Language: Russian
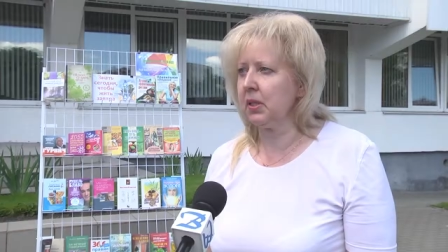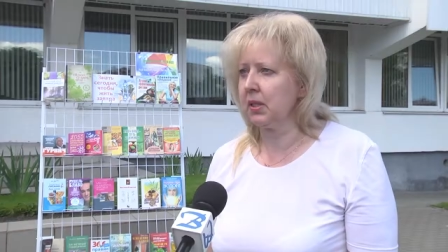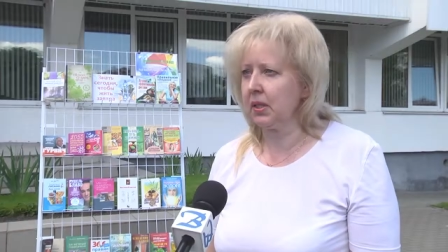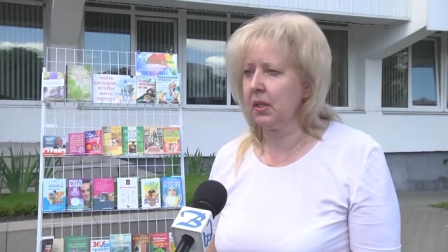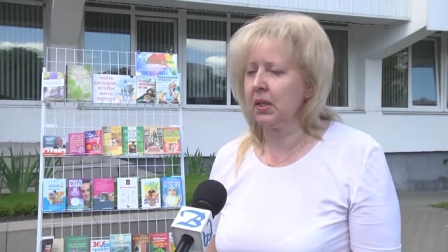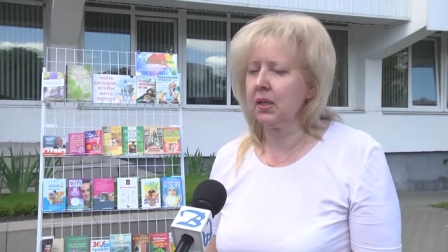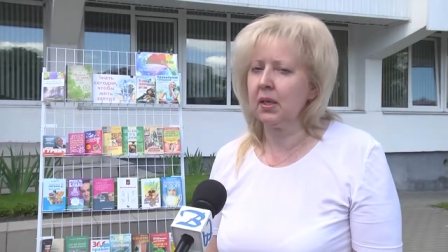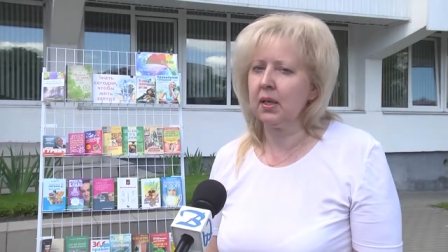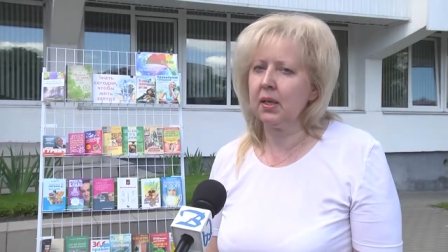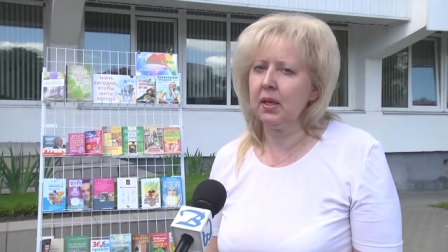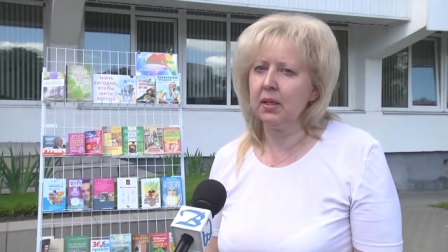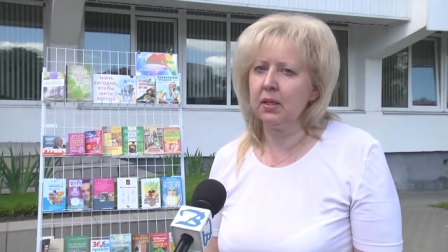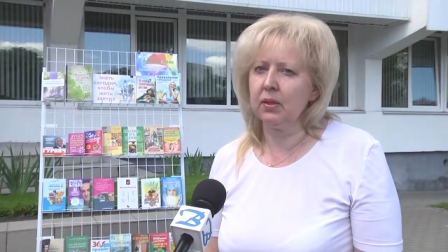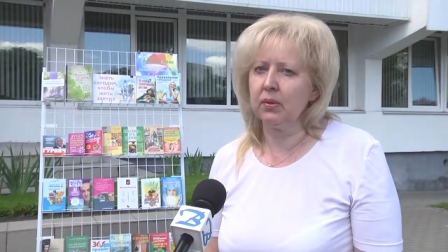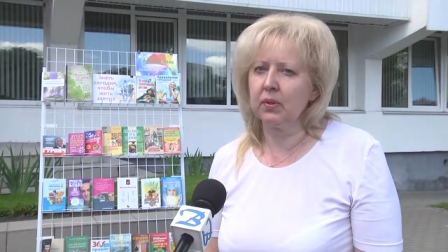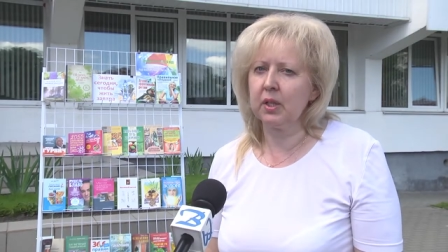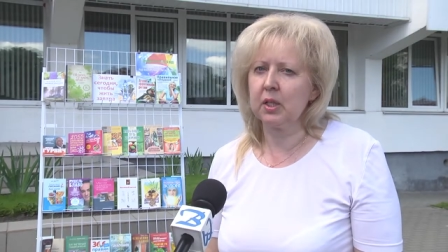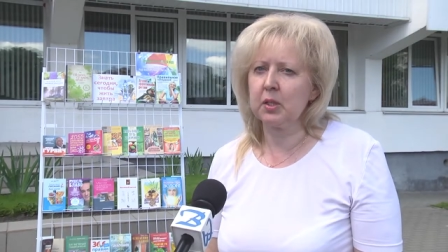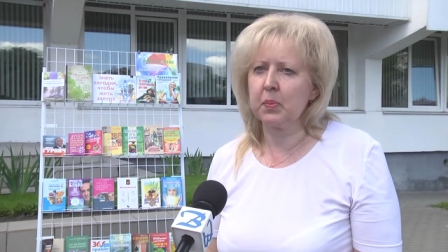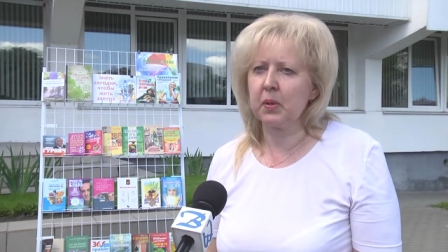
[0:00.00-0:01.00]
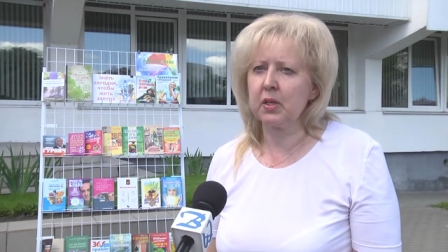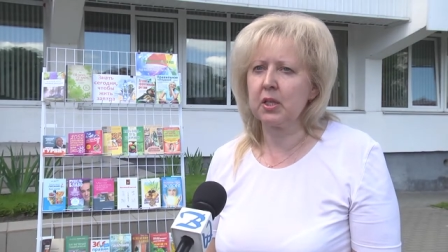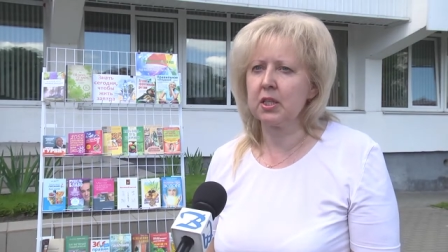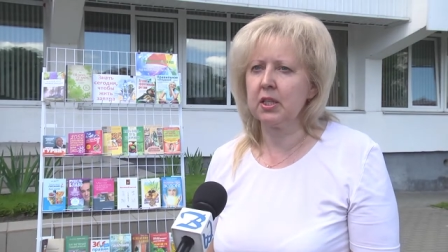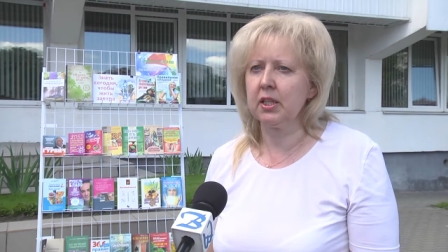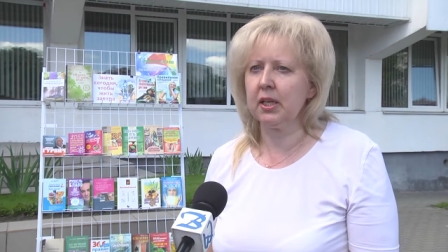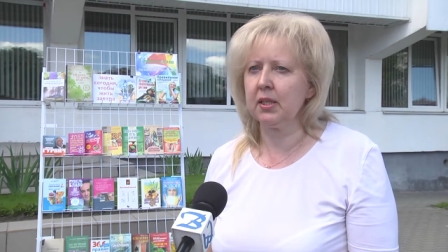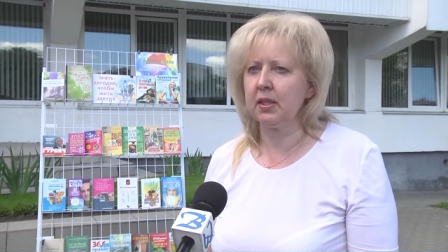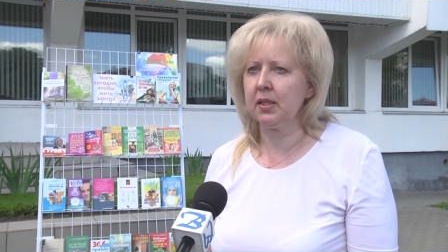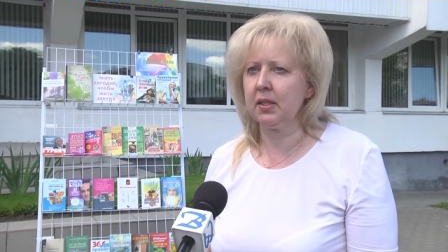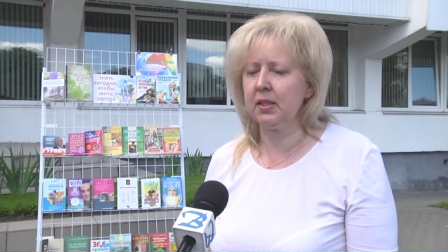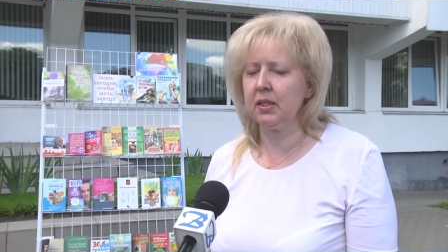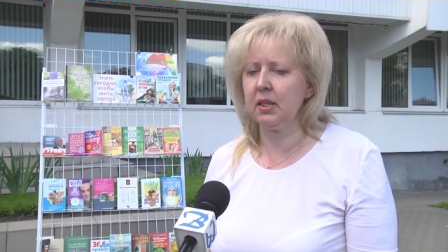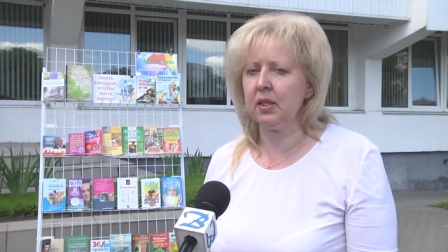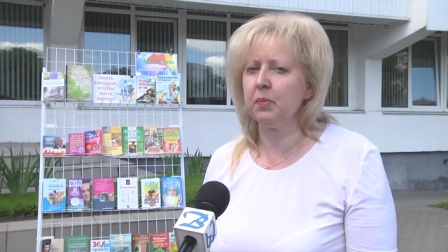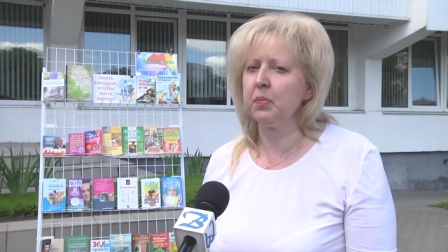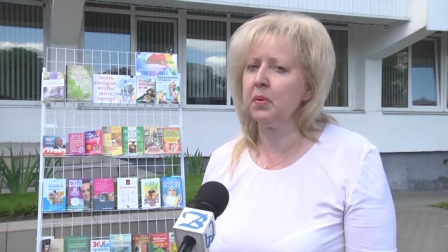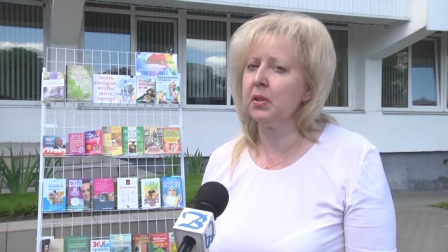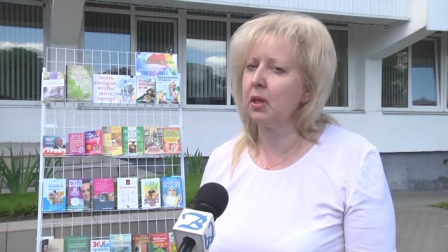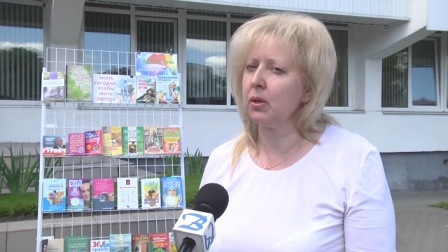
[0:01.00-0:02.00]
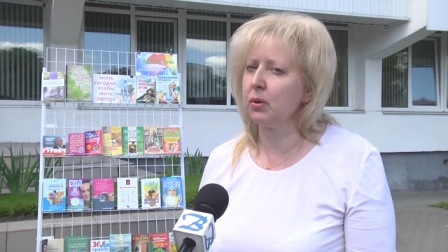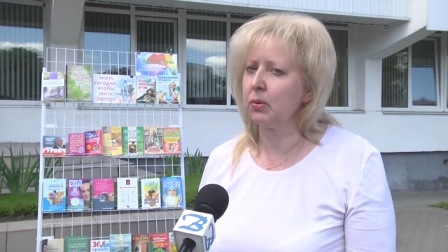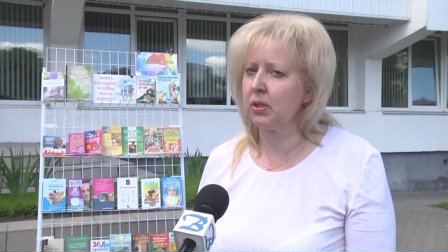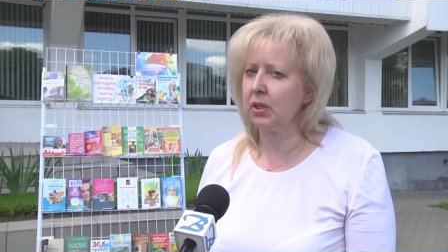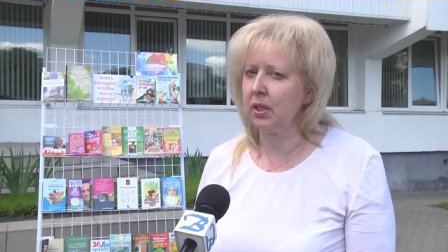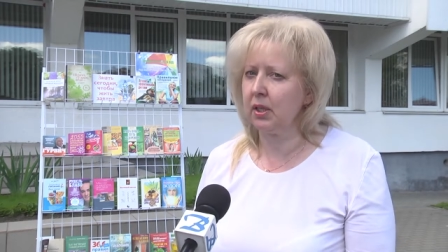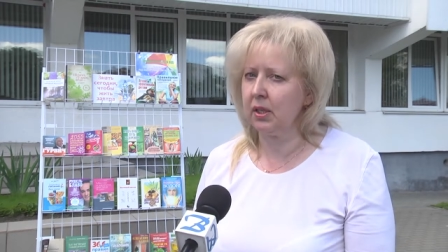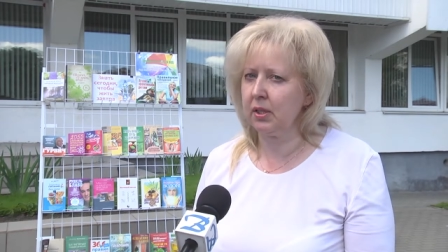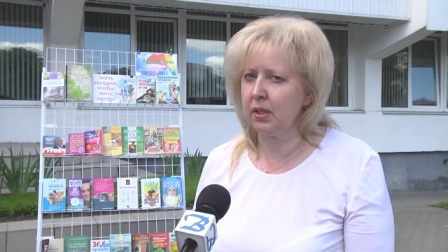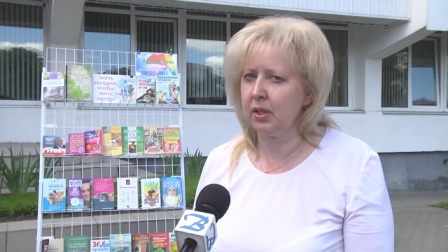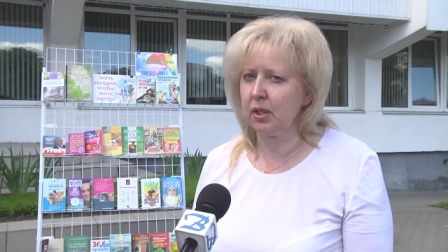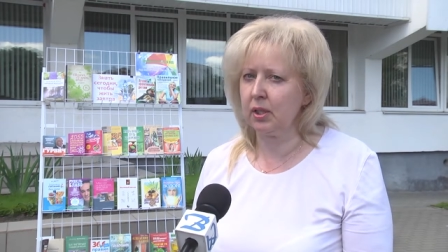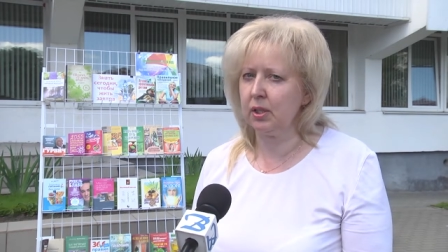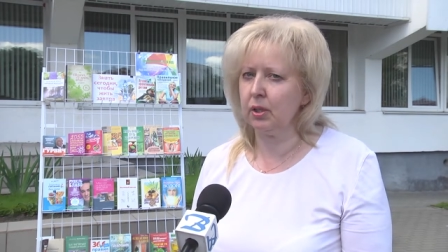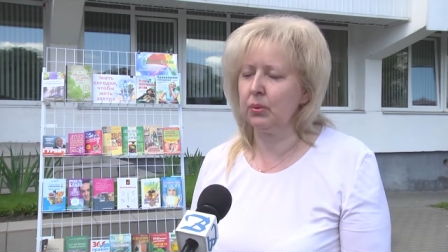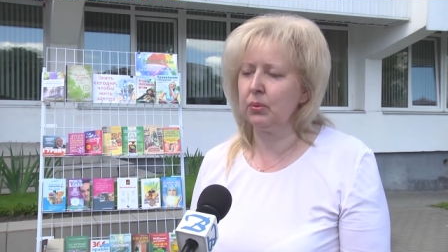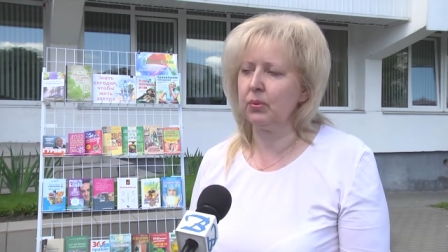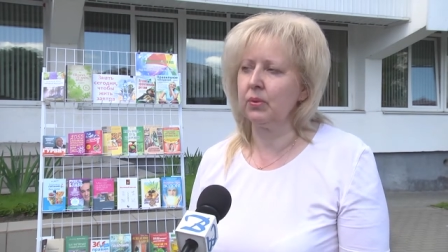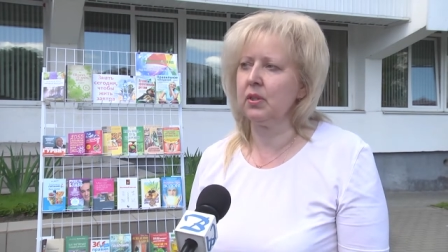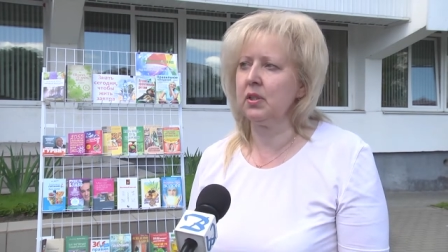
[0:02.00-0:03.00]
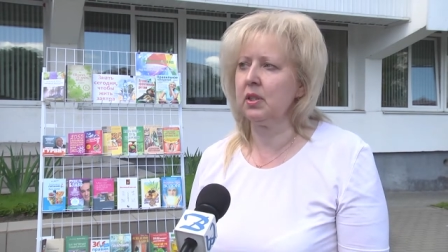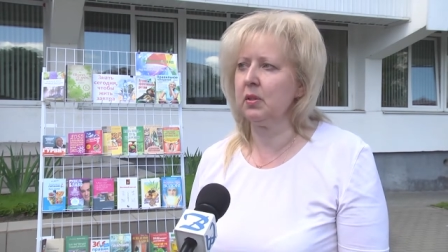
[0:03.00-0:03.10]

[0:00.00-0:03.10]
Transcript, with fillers: Несколько ранее у нас прошла неделя белорусской литературы,